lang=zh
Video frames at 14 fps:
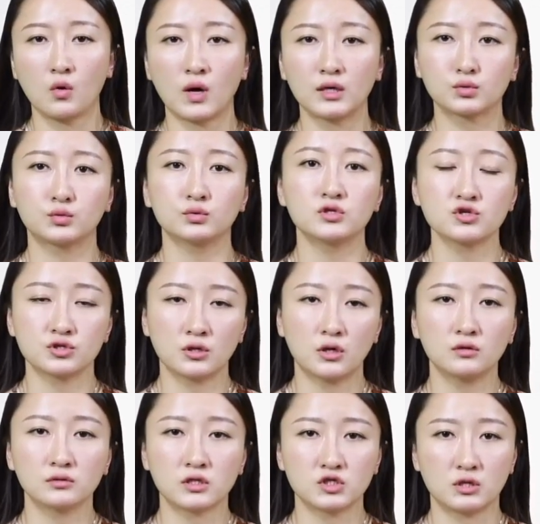画图的时
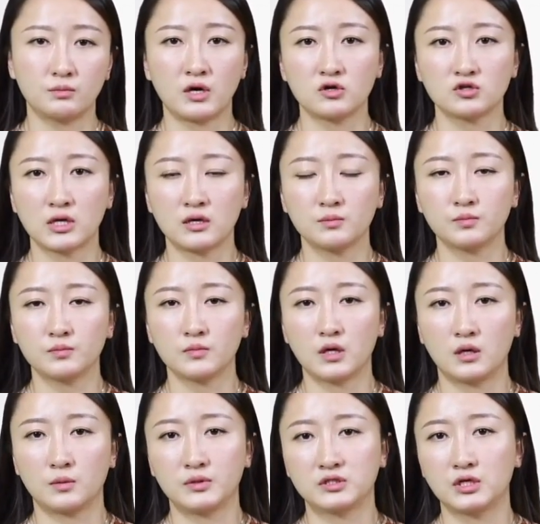候呢，承包商
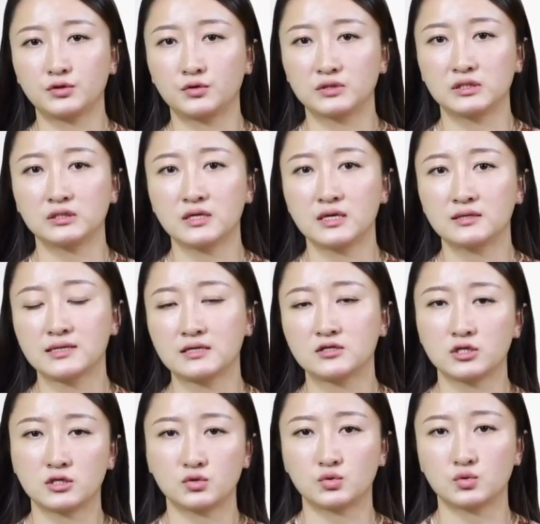呃比较有经验，在
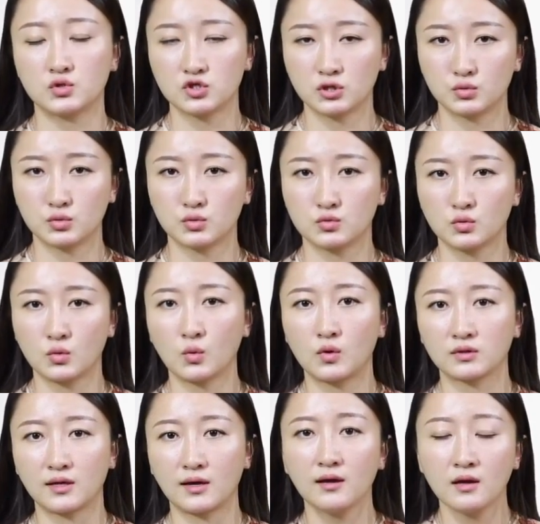这一区社区做
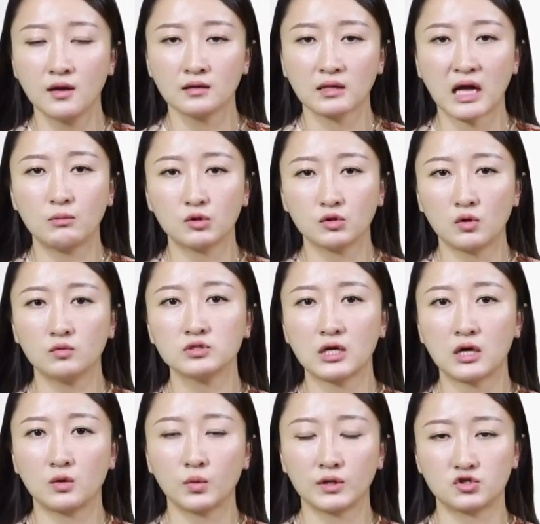过的，他们通
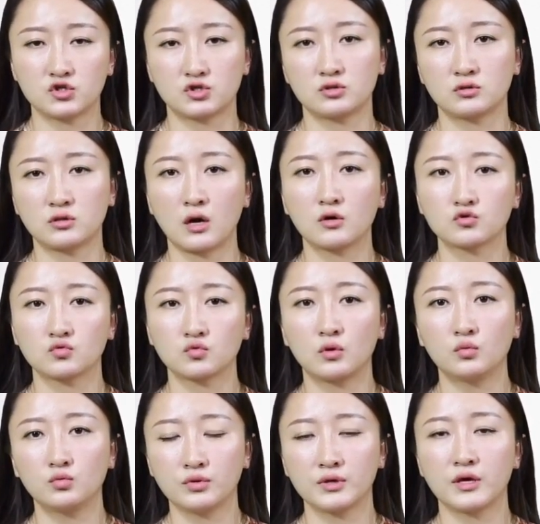常会知道说
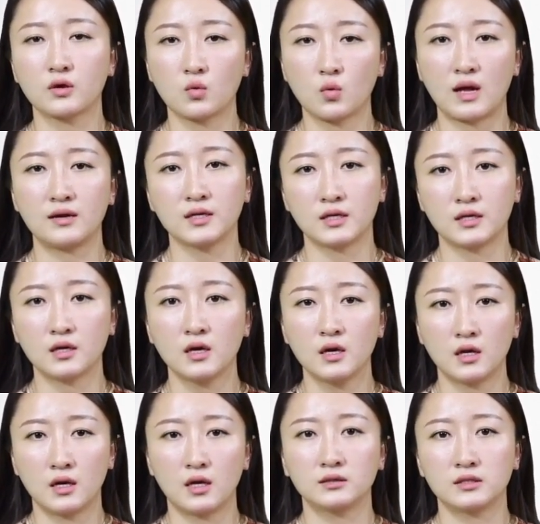物业管理
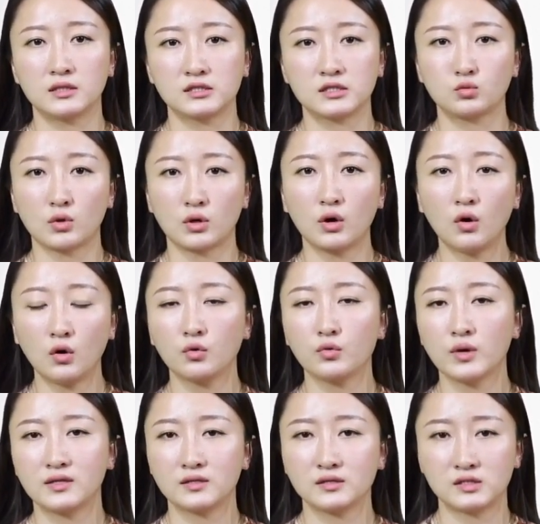呃的一些对后
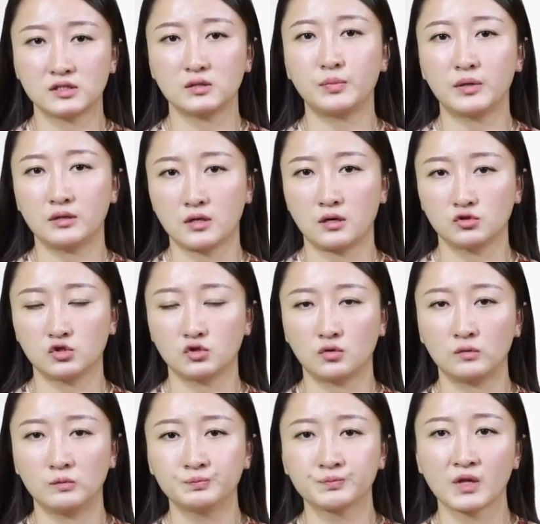院的基本要
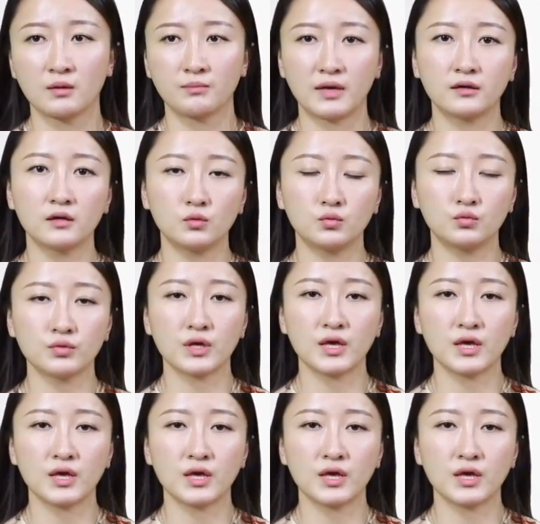求。每个物